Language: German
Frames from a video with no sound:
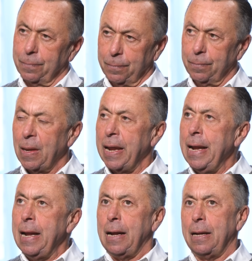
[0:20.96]
Mhm.
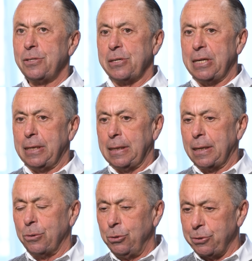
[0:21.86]
Also äh,
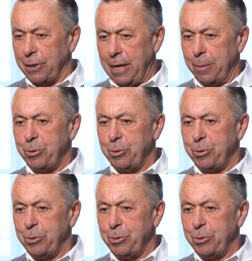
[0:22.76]
kultureller